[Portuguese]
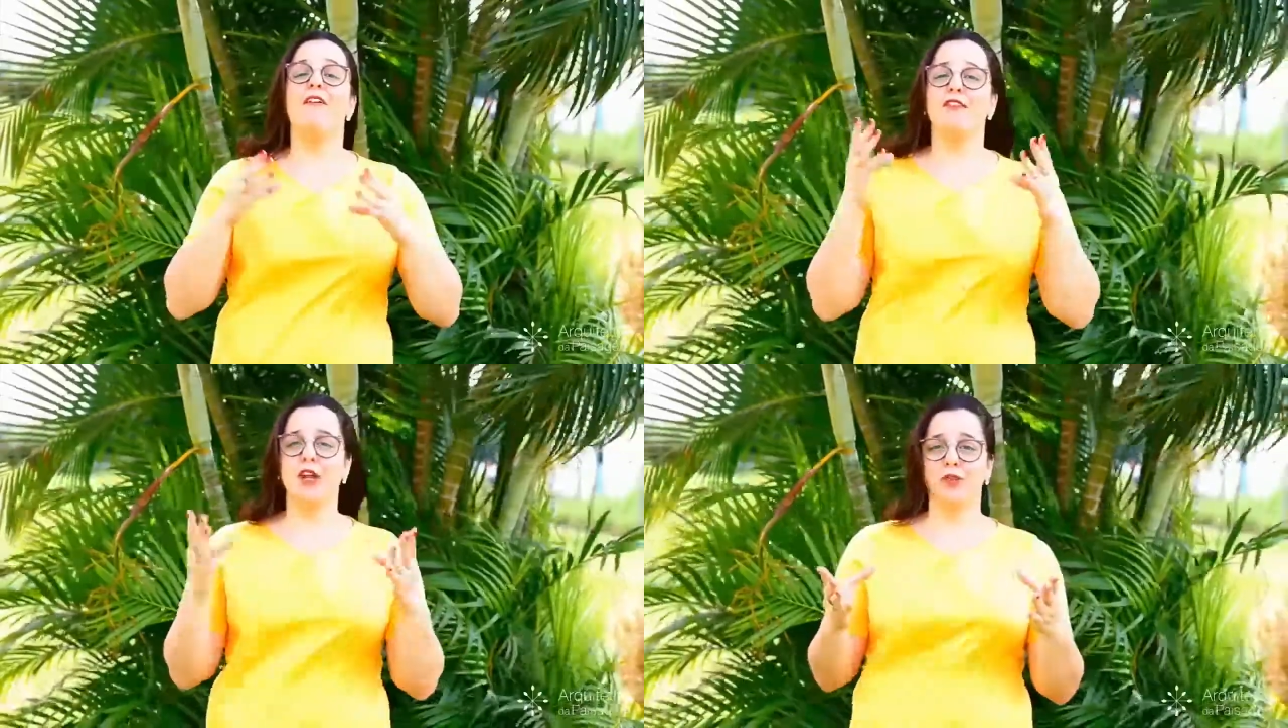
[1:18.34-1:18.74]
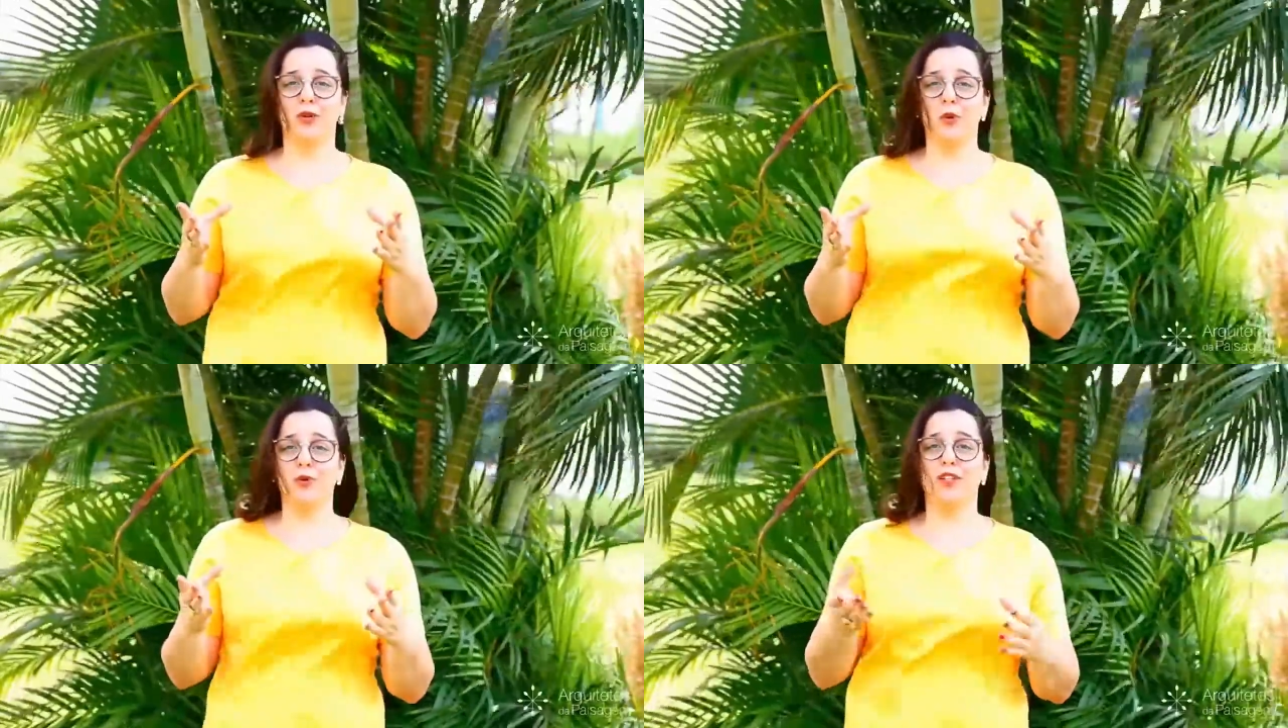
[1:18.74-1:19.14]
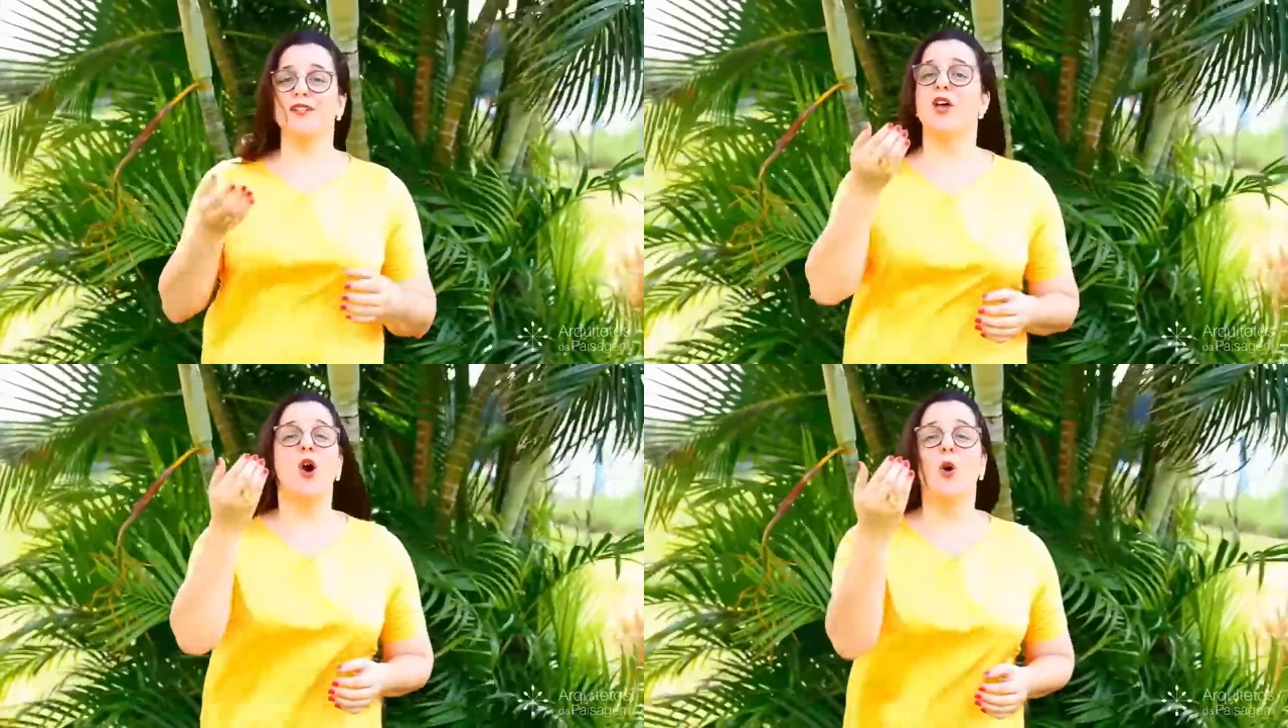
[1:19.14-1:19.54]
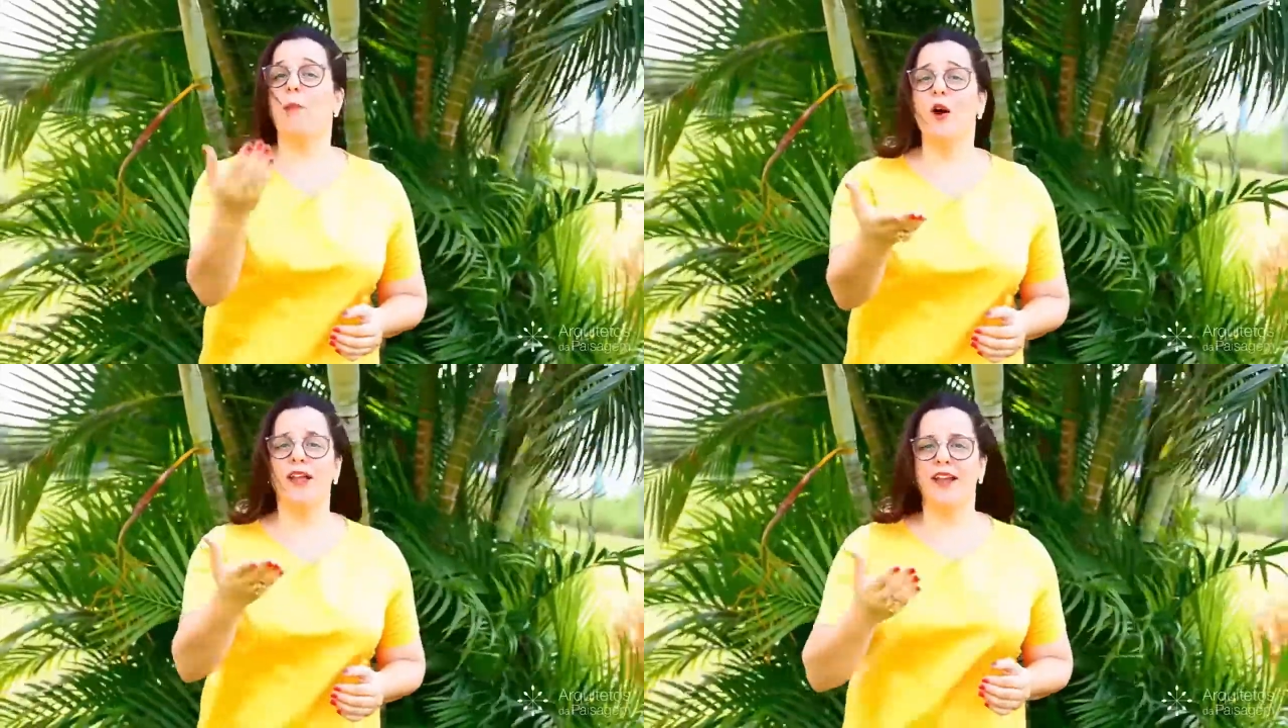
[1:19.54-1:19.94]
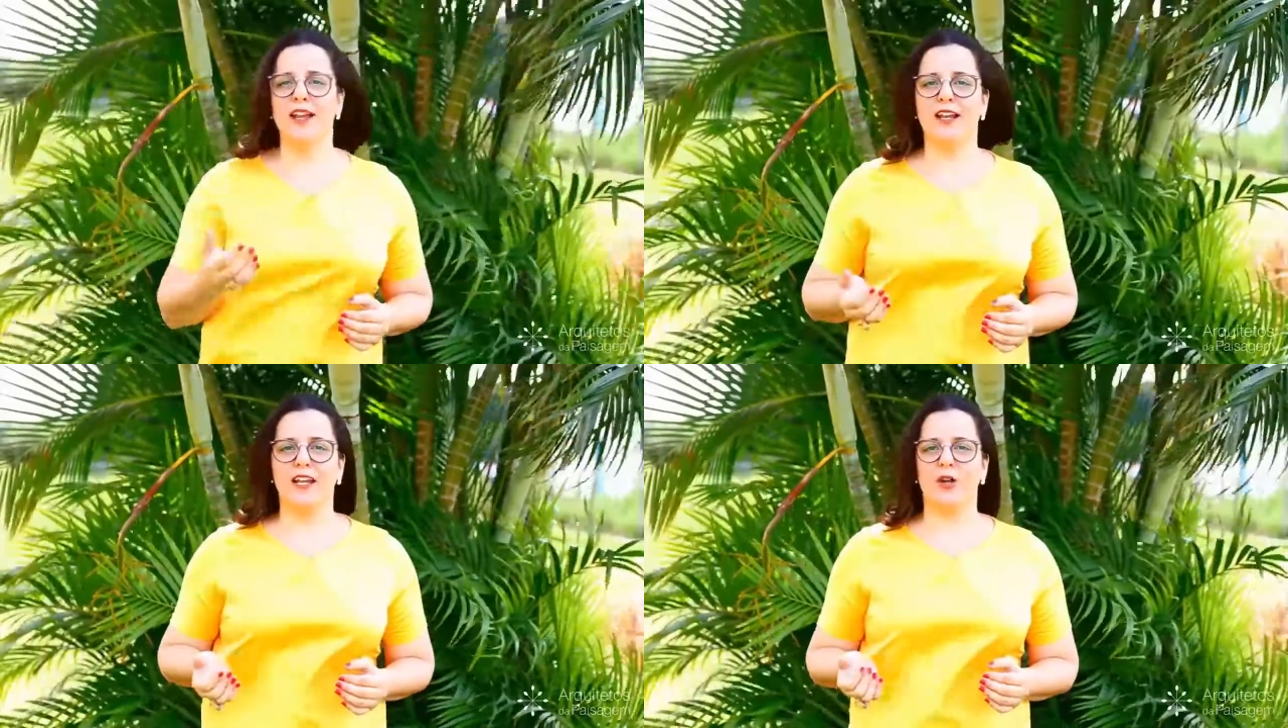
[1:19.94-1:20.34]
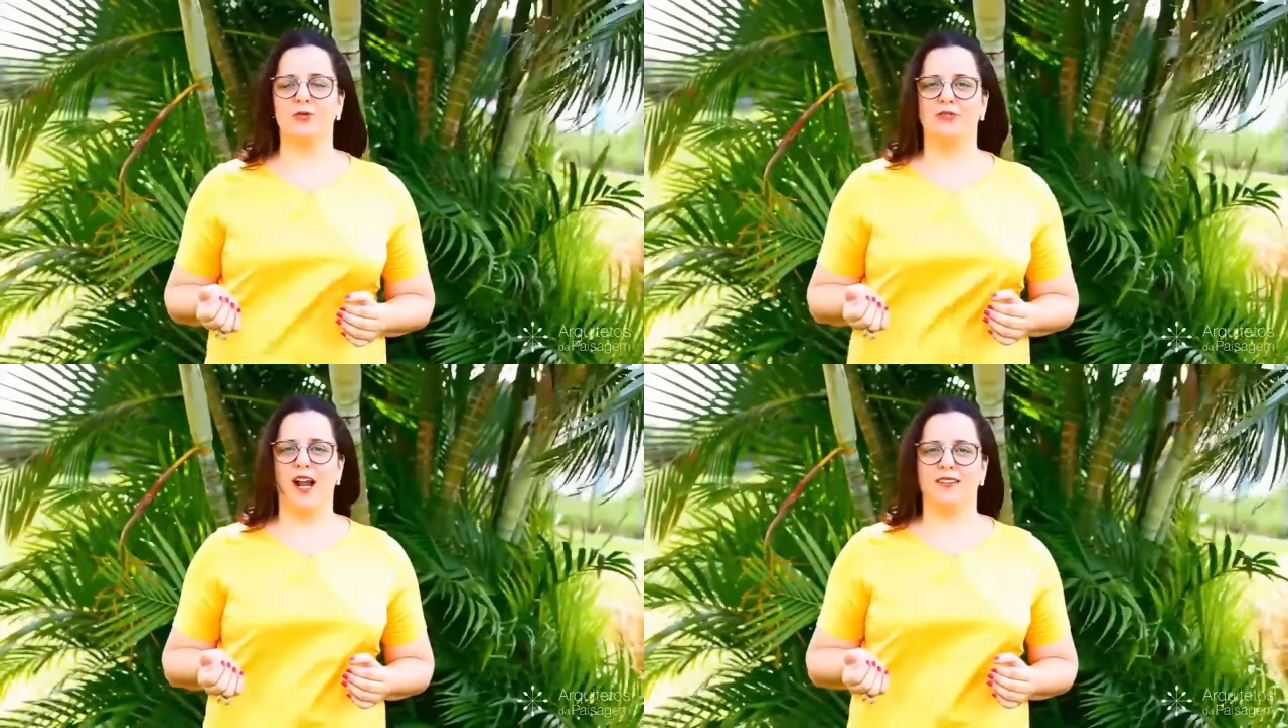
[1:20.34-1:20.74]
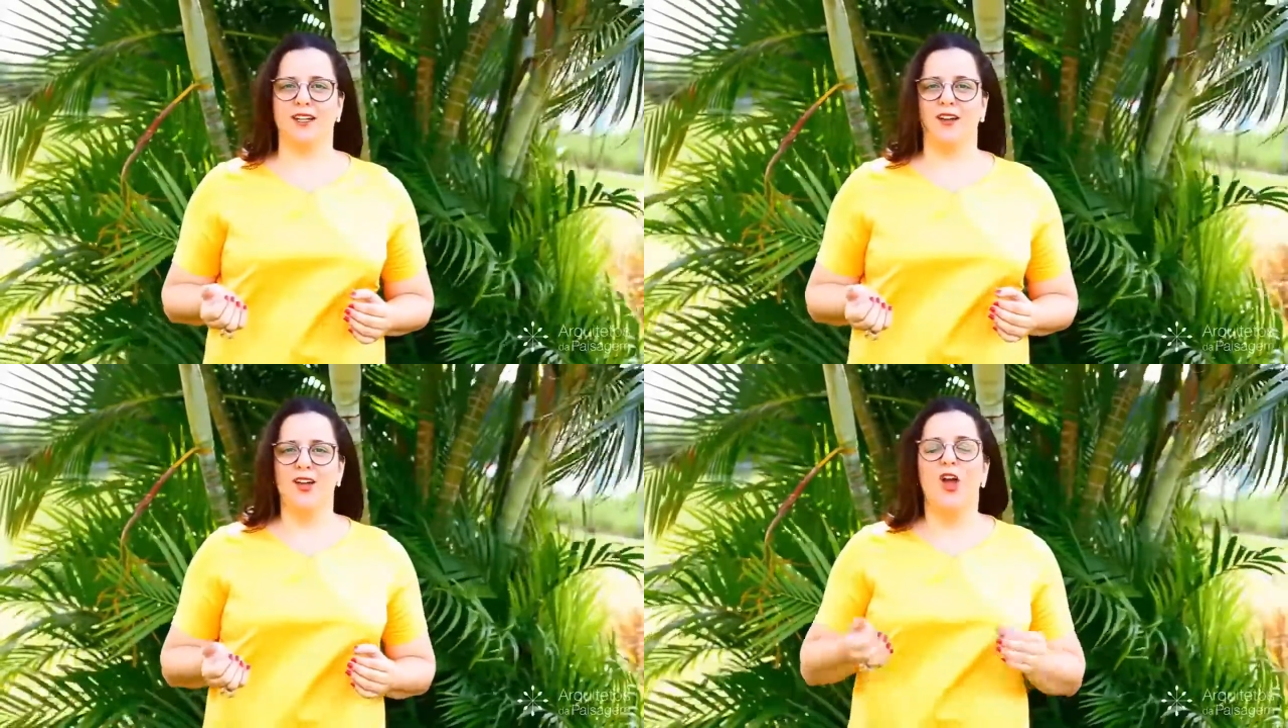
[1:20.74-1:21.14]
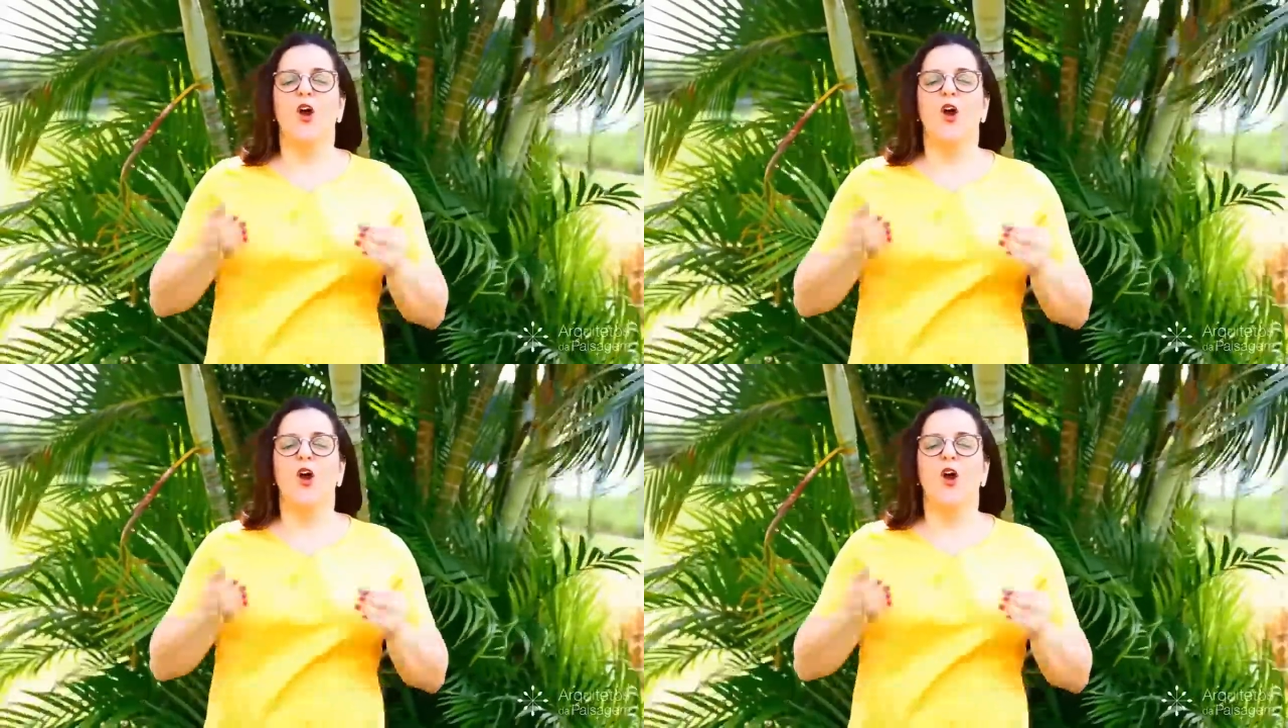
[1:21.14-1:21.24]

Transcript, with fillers: Afinal de contas, o porquê que ele, lhe contrata?